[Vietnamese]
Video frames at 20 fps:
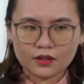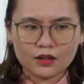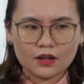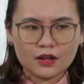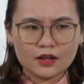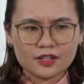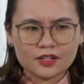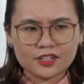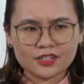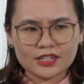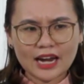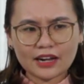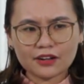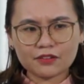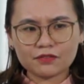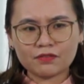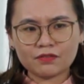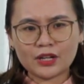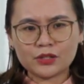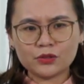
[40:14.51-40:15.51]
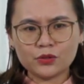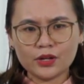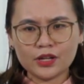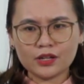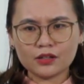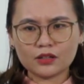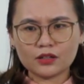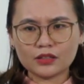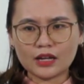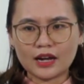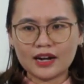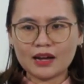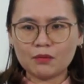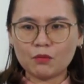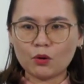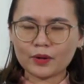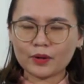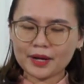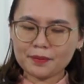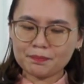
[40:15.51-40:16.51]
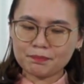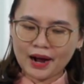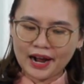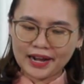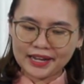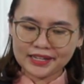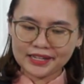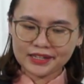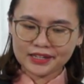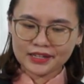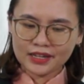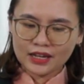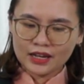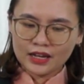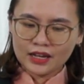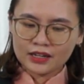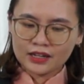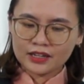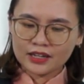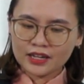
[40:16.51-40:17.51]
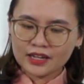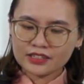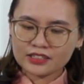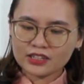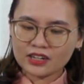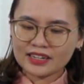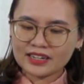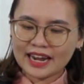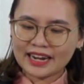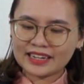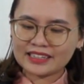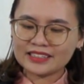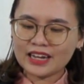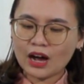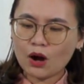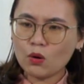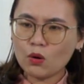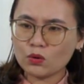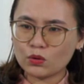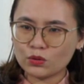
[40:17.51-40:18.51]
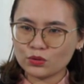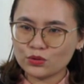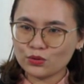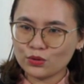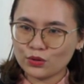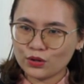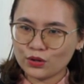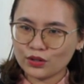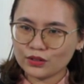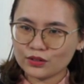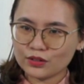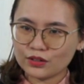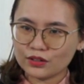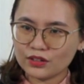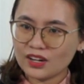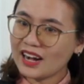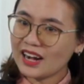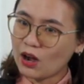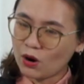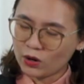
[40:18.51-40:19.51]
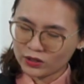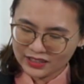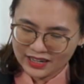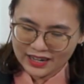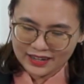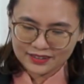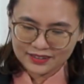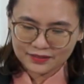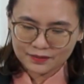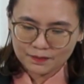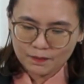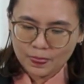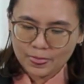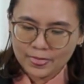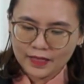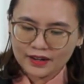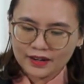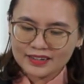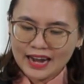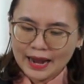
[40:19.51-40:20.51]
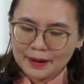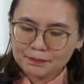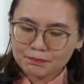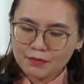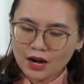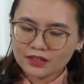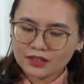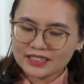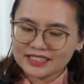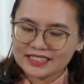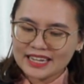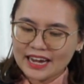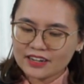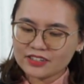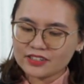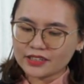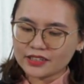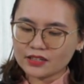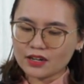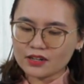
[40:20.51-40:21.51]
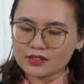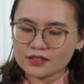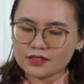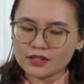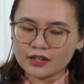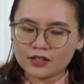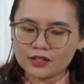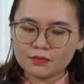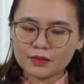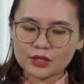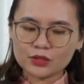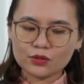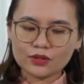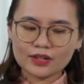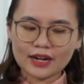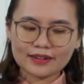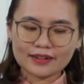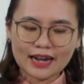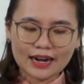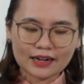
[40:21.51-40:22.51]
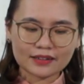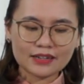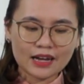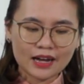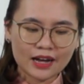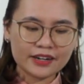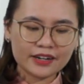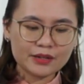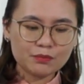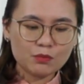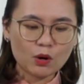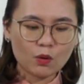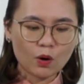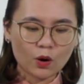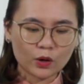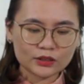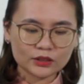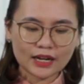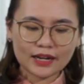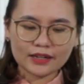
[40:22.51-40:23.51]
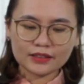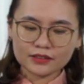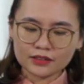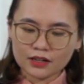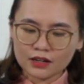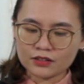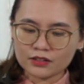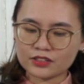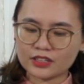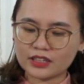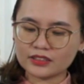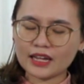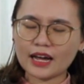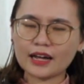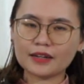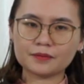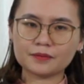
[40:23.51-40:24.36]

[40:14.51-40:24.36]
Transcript: Sắc và duyên có thể là một cái bẫy khiến cho nàng dâu của Chúa, đó là hội thánh, đánh mất đi giá trị thật sự mà Chúa đã đặt để để một hội thánh cần trở thành.